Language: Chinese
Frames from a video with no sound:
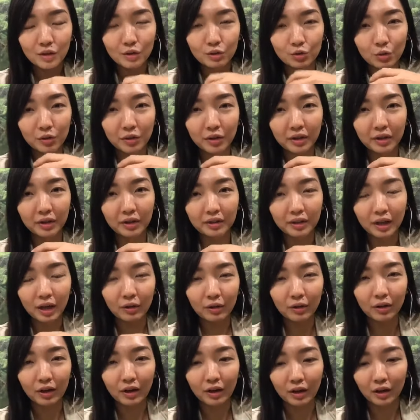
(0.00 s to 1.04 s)
所以
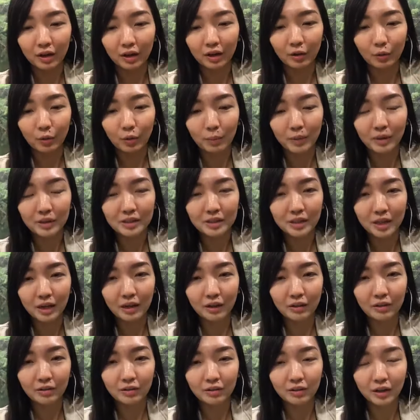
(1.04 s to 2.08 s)
当呃，我们
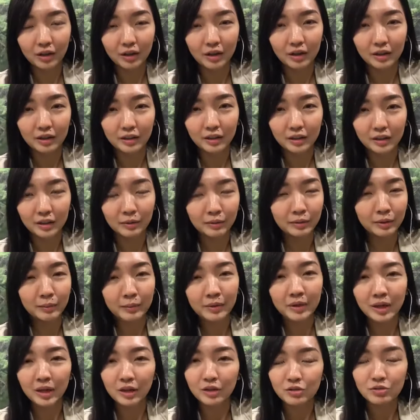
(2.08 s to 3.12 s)
叫呃，你你
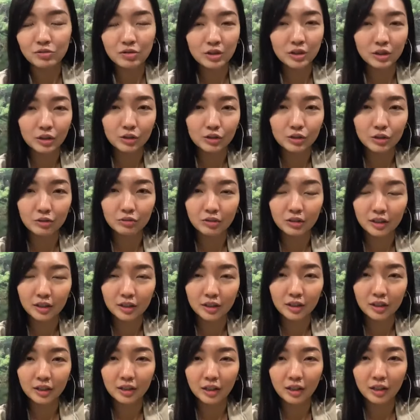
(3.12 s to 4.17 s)
们可以任何去任
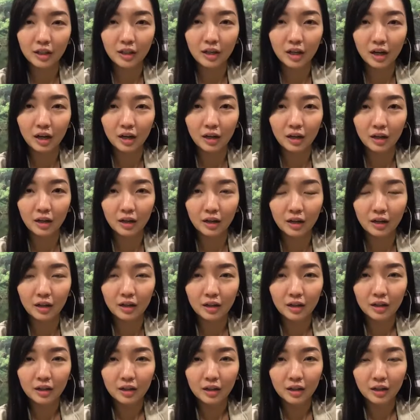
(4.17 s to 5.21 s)
何一个呃
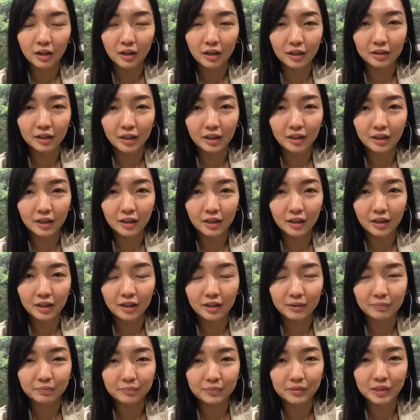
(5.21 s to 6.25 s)
呃那
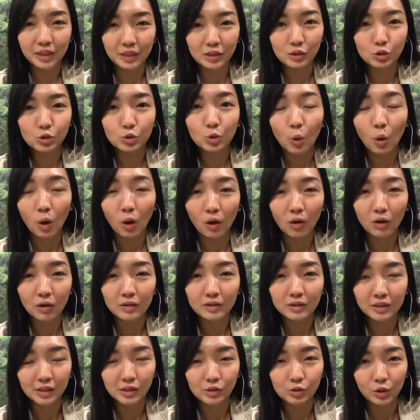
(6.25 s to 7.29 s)
个诊所，
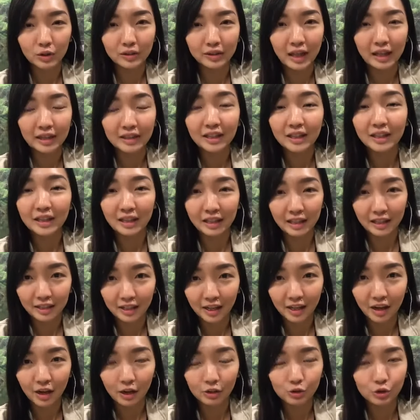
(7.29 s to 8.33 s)
诊所 dental c l i
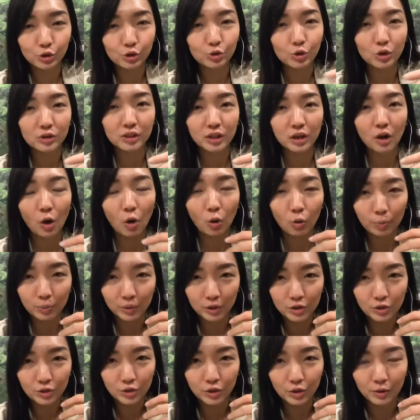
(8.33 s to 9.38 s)
n i c 啊去做这个
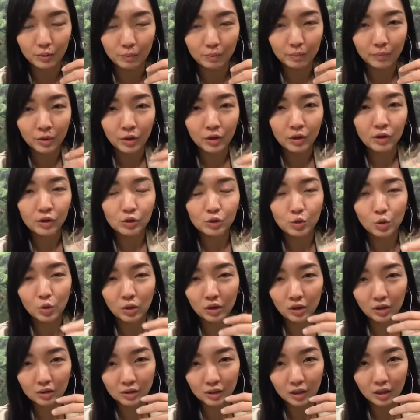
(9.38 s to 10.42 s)
OPG。做
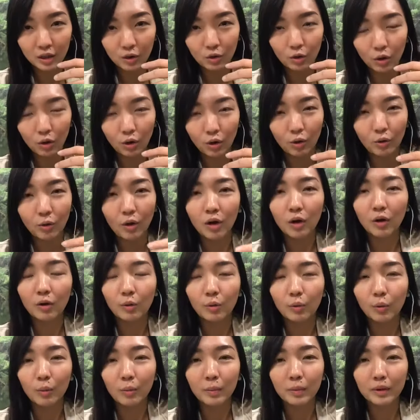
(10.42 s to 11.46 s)
了这个过后
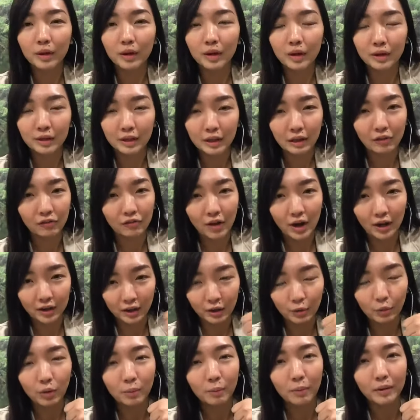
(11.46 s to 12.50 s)
哦，我呃你发
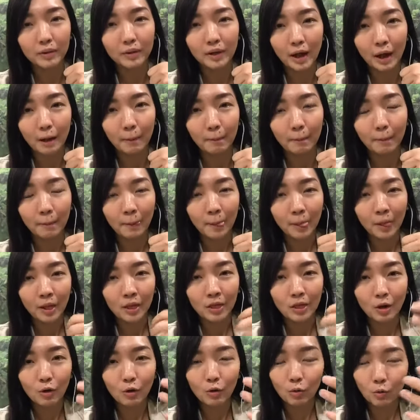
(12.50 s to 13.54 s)
给我们看。
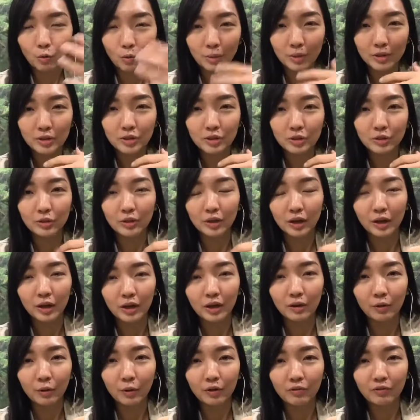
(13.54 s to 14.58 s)
然后我们就
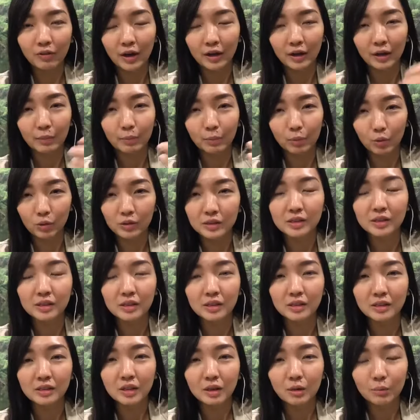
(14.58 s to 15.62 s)
呃会发给博
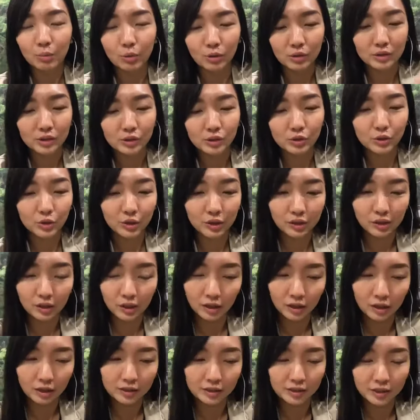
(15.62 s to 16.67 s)
士，博士就会
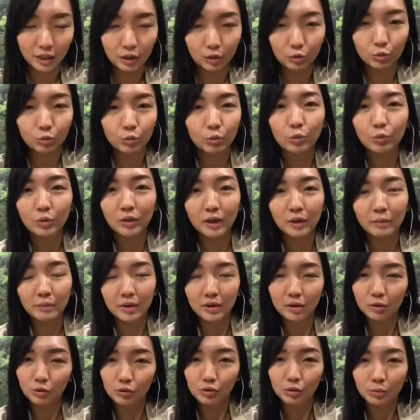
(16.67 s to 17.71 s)
呃解读里
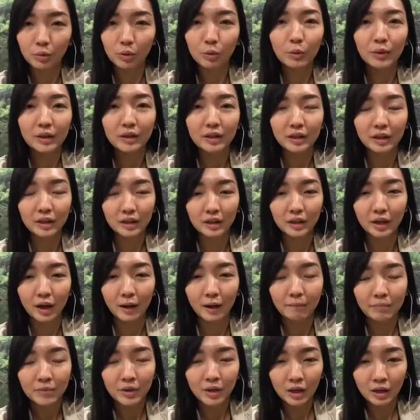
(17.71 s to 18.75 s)
面有什么问题呀？
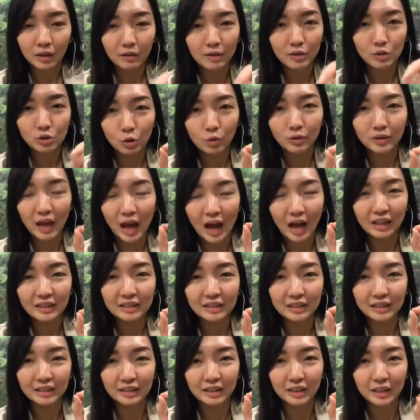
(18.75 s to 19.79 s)
因为从牙
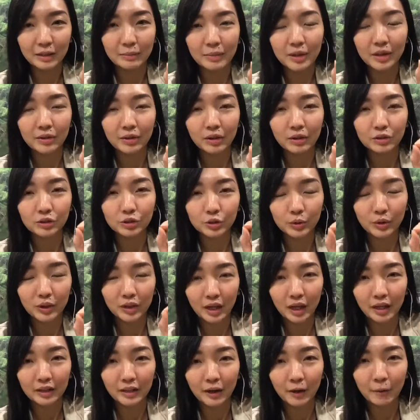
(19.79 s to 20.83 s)
齿里面呢，就会
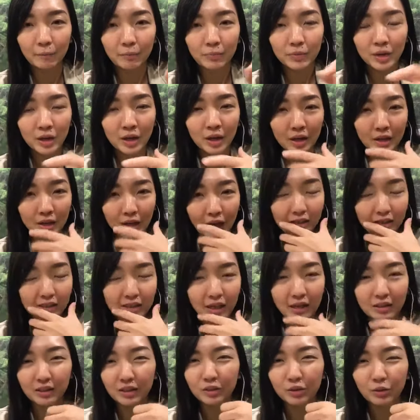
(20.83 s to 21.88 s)
看到牙
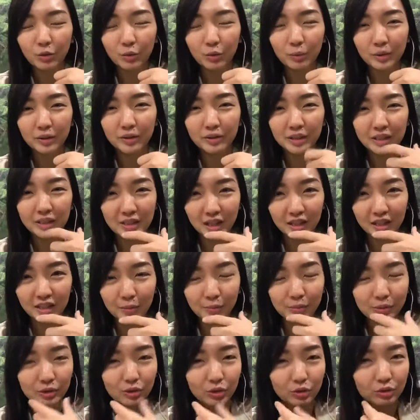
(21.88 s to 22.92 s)
齿好像有我们以前
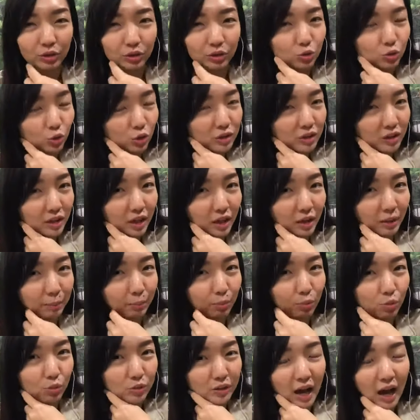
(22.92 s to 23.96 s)
呢不是有人做这个
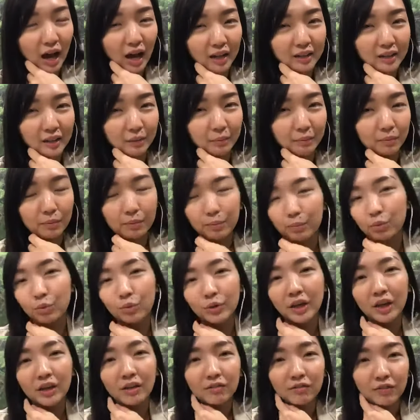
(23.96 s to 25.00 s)
补牙的
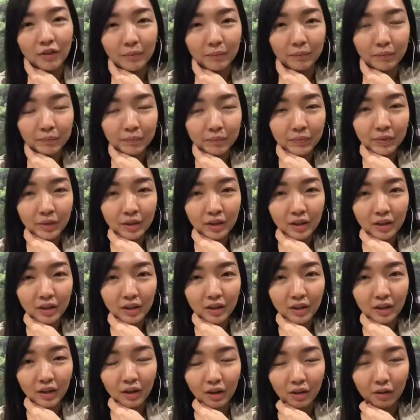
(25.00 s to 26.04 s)
补银粉，
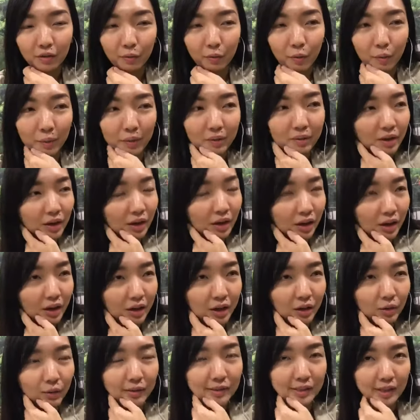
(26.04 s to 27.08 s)
好，我们
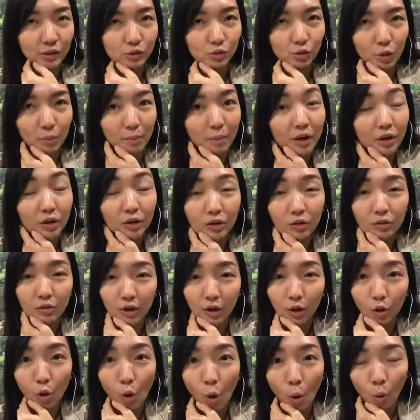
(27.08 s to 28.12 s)
呃英文叫做
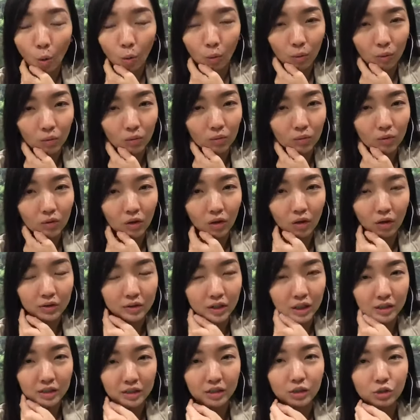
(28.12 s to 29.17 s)
mercury g o
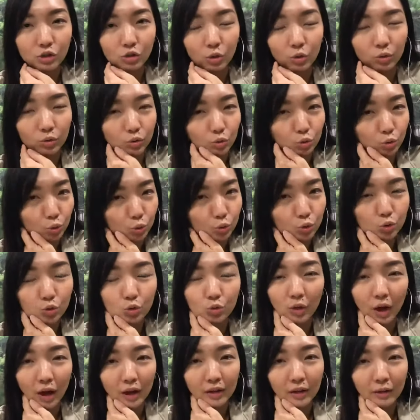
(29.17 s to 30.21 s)
哦它是一种毒
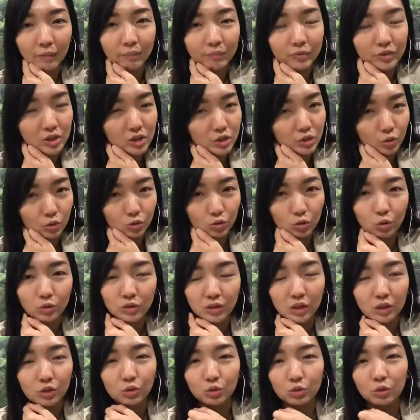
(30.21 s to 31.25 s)
素来的，是一种重
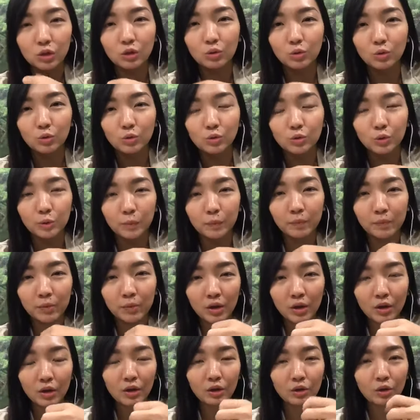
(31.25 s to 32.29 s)
金属的毒素。
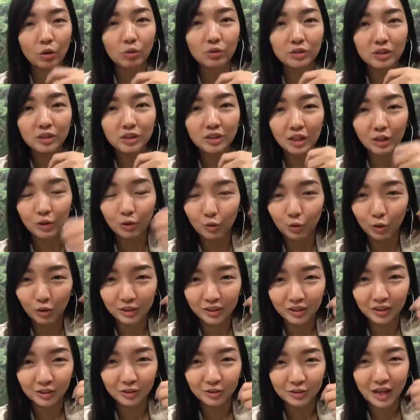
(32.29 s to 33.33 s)
同时间如果
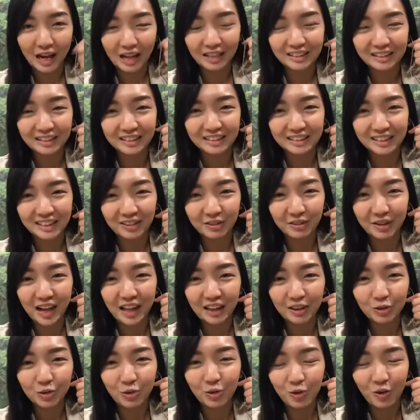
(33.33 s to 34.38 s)
你有牙齿以前有
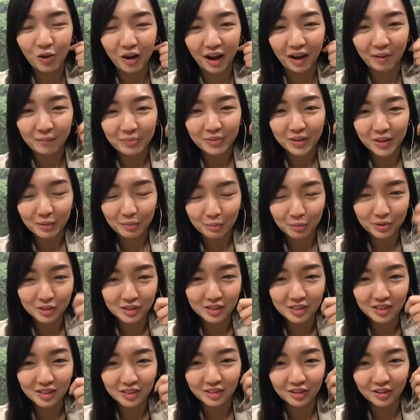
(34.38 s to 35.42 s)
烂过啊，不
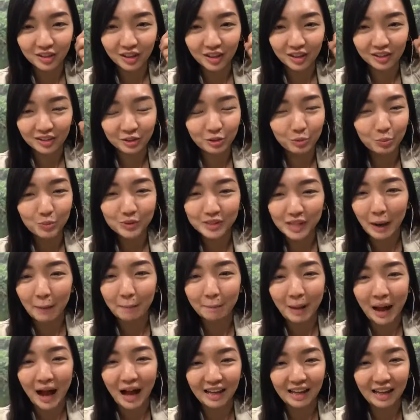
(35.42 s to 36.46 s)
是呃你又不想
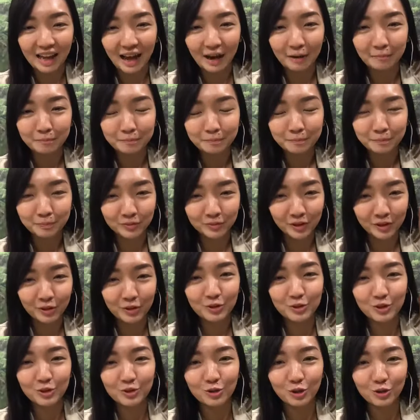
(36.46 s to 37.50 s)
拔牙，你
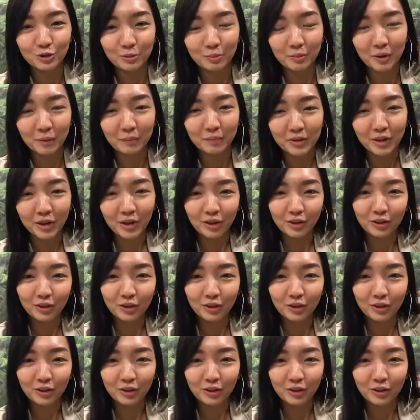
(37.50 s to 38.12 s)
会去做什么？